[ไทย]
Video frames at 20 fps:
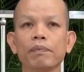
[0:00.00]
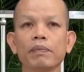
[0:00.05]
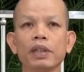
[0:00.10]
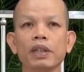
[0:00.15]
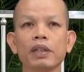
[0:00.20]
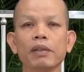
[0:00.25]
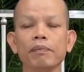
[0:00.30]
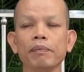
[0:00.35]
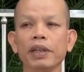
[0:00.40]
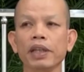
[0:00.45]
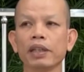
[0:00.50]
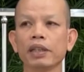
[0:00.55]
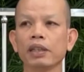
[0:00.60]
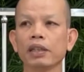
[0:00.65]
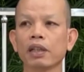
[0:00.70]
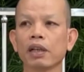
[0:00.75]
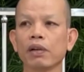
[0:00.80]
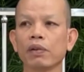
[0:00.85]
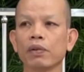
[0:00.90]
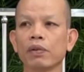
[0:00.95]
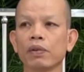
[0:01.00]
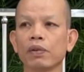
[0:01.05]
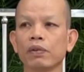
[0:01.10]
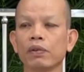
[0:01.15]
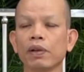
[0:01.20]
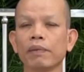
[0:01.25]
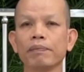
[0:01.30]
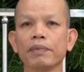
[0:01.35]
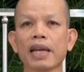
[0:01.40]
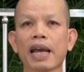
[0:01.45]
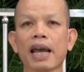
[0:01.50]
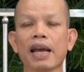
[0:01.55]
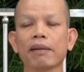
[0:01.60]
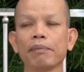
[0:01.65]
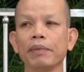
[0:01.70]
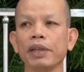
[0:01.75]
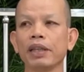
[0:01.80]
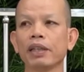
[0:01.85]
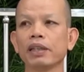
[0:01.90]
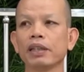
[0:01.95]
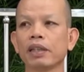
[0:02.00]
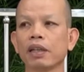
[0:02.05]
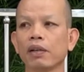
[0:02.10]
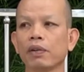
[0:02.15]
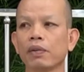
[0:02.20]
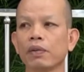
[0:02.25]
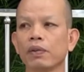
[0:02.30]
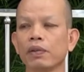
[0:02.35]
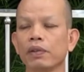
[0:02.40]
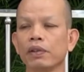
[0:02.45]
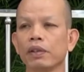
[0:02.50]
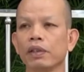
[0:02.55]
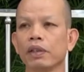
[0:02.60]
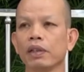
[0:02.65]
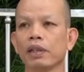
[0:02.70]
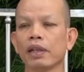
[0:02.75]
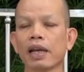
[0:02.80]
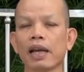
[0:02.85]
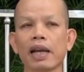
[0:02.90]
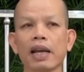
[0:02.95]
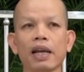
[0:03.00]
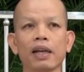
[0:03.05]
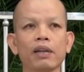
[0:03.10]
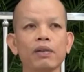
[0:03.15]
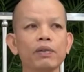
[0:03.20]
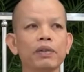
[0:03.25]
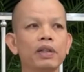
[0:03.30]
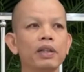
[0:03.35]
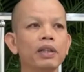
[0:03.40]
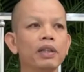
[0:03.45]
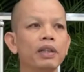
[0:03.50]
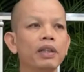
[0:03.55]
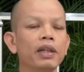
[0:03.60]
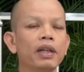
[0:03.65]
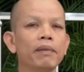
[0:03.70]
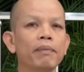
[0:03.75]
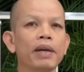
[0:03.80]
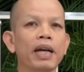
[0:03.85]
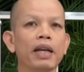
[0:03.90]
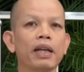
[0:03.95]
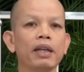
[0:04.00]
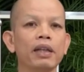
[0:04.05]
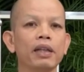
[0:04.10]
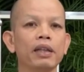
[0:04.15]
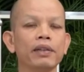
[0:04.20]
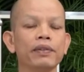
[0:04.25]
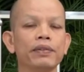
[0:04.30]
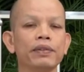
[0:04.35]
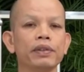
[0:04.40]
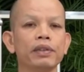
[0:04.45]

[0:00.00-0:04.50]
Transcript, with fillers: ความคืดมีคือเก่าความอยากมีคือเก่าแต่หากเขาคืดเดี๋ยวบาน